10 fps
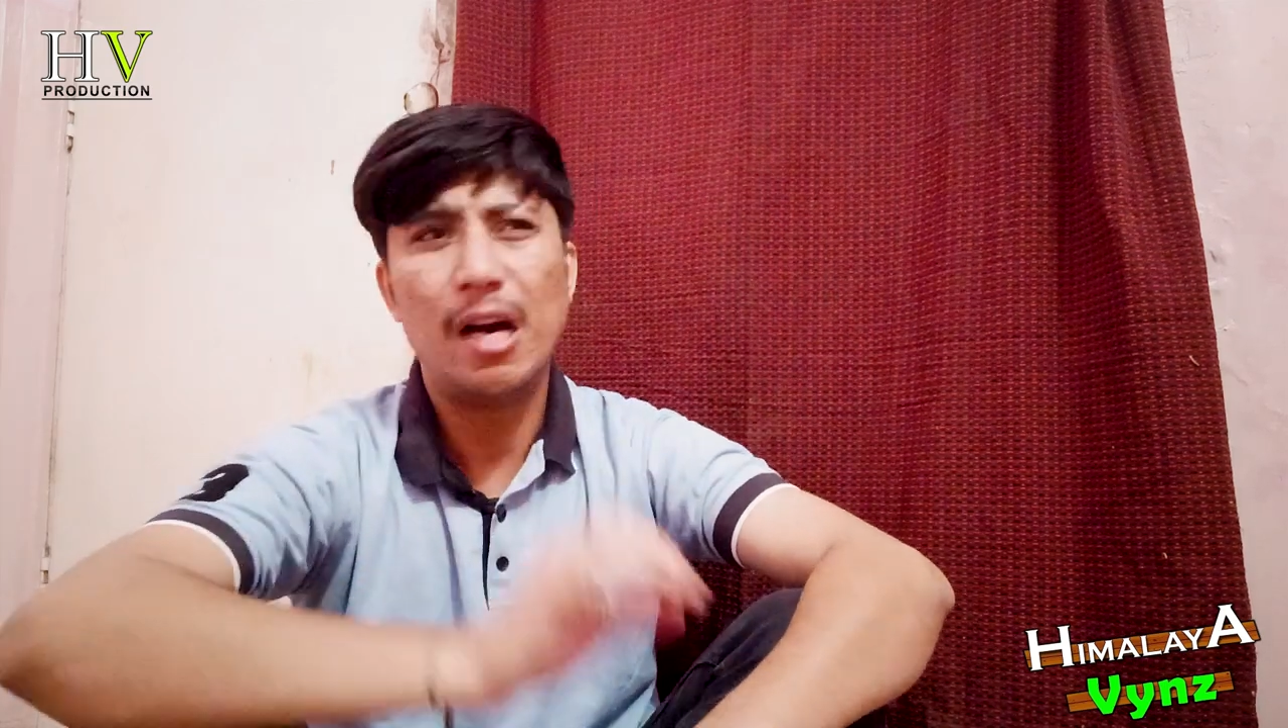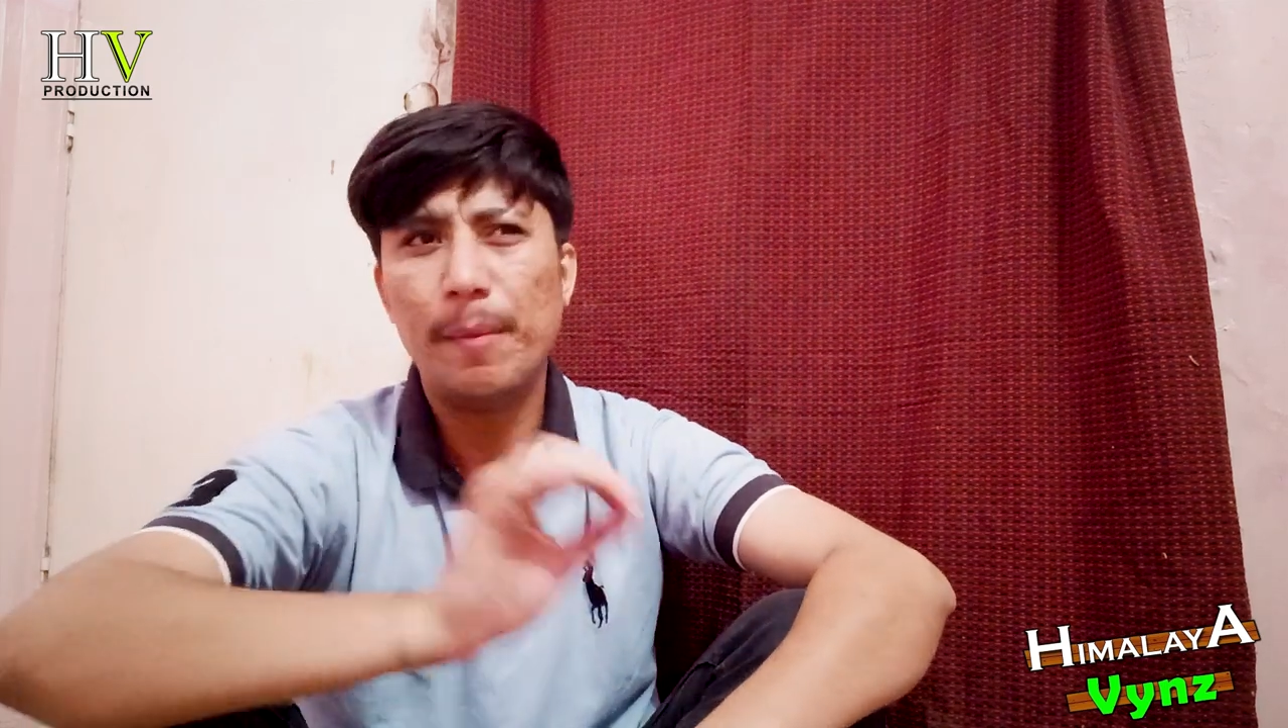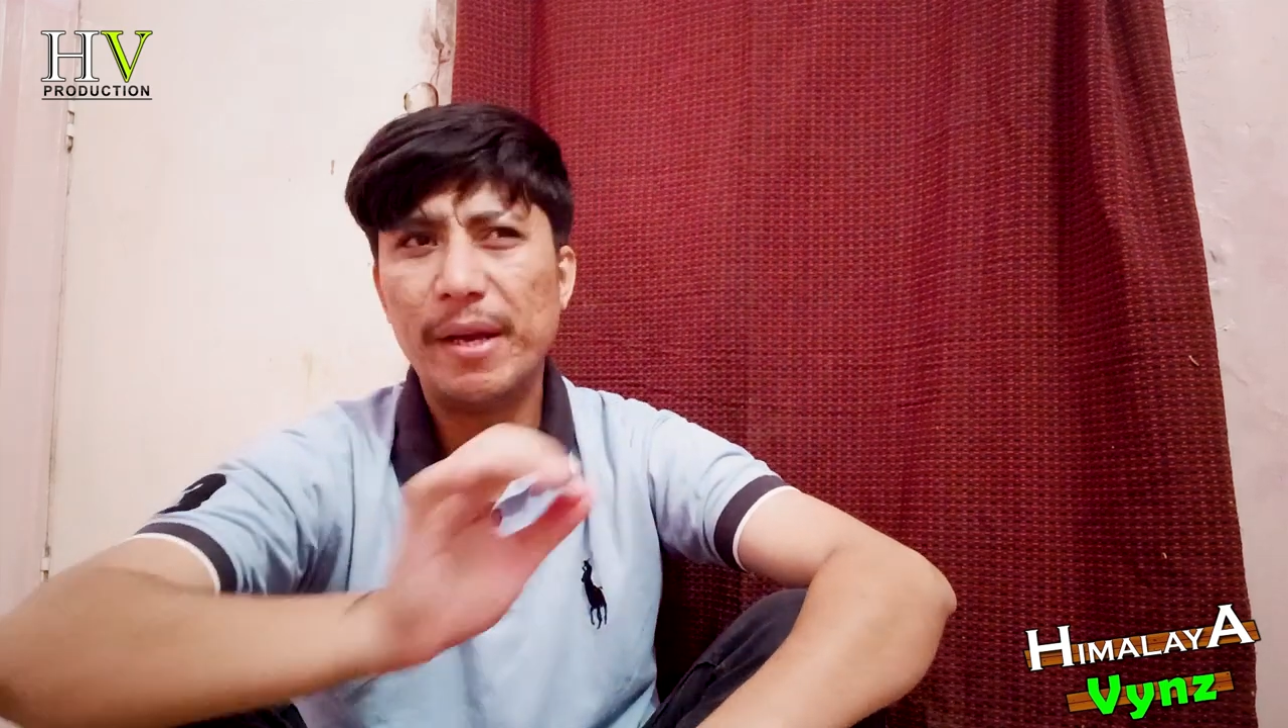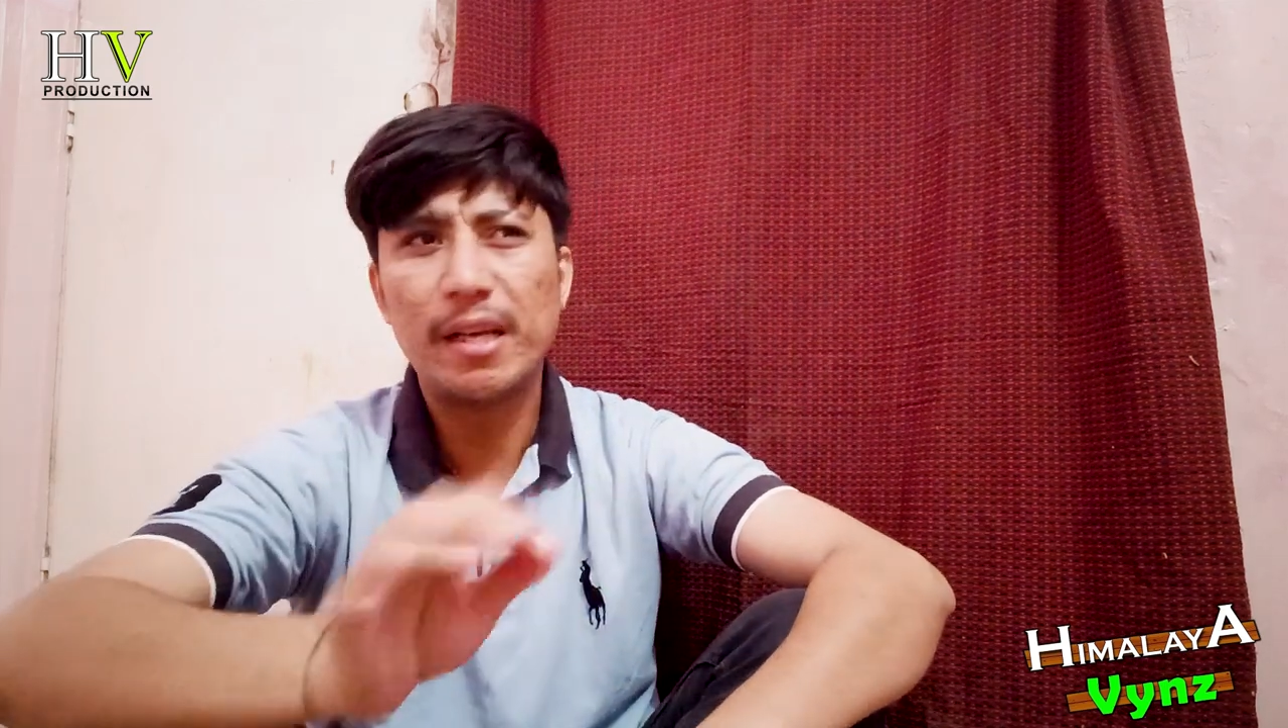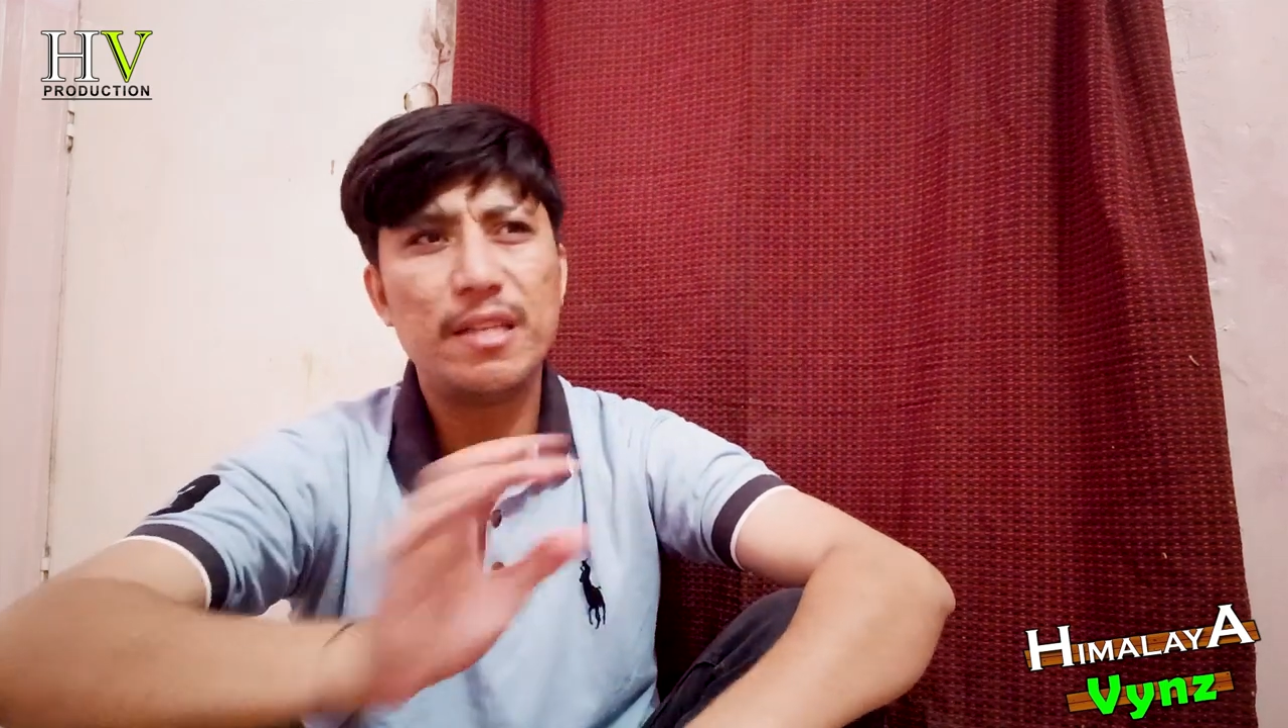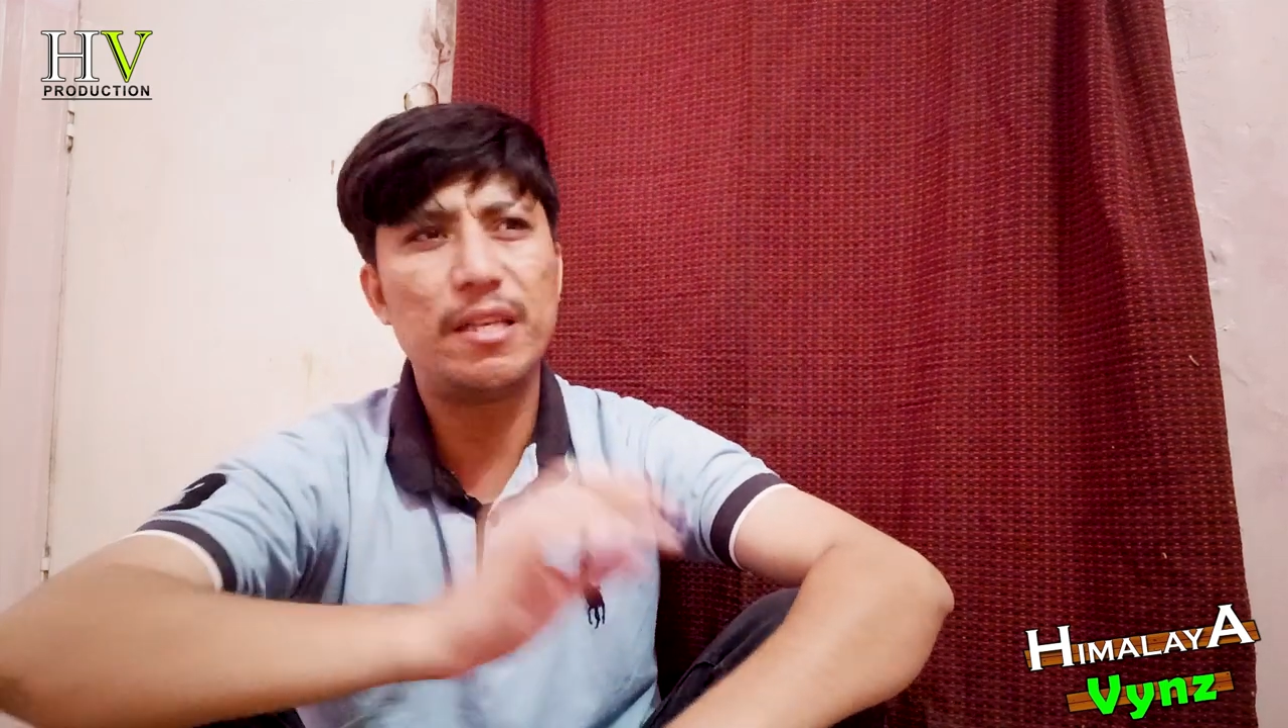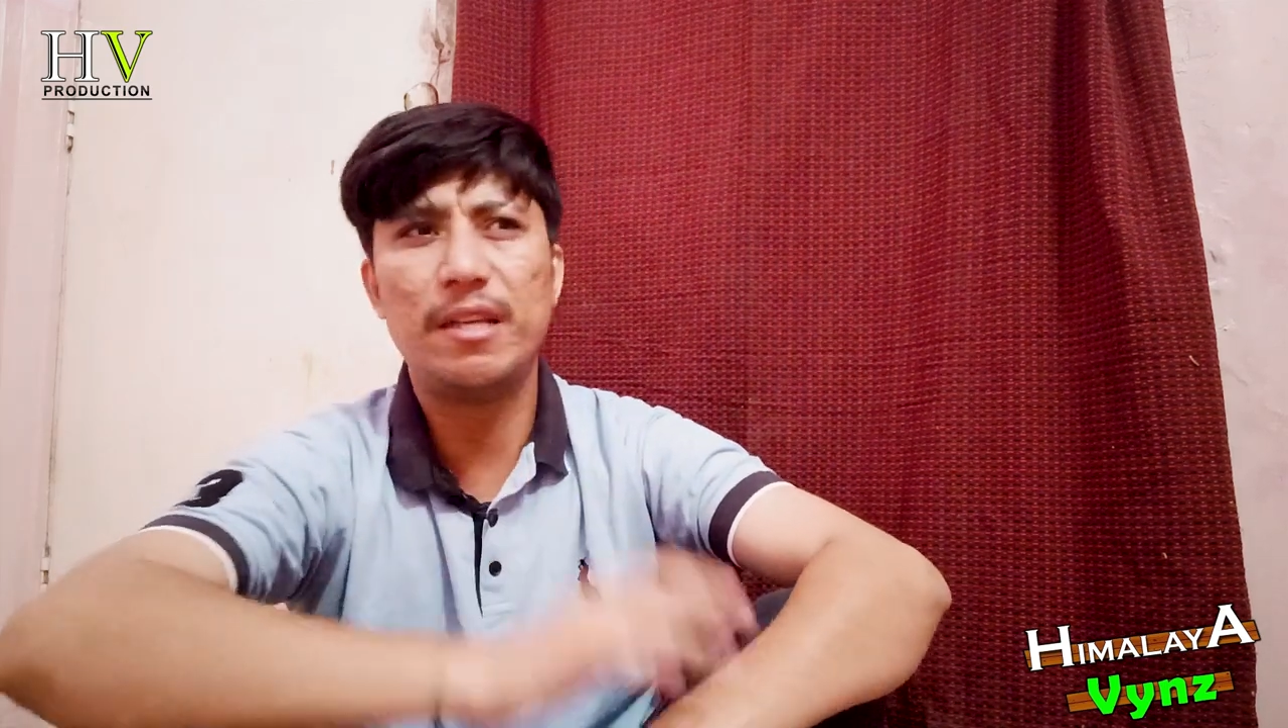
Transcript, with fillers: हमारे किसी